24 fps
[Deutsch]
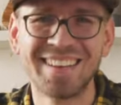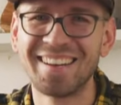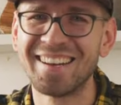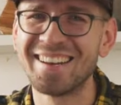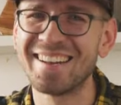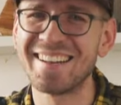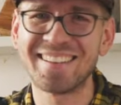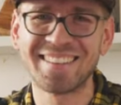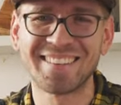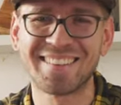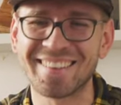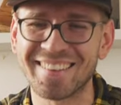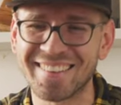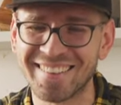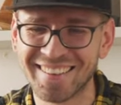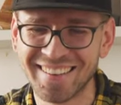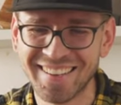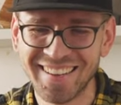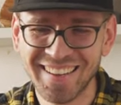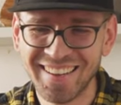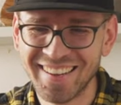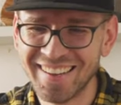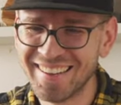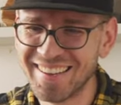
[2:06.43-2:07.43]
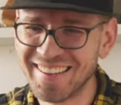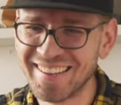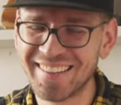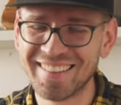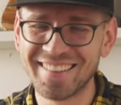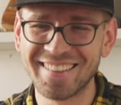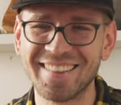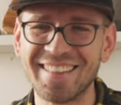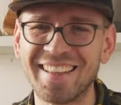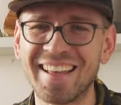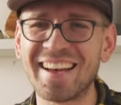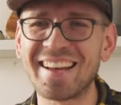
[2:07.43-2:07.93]
Alter,
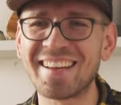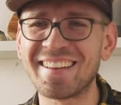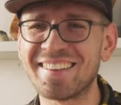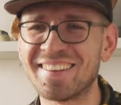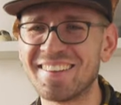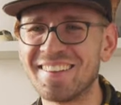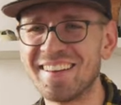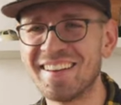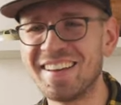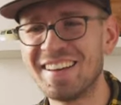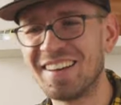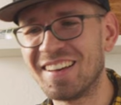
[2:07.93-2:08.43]
nein,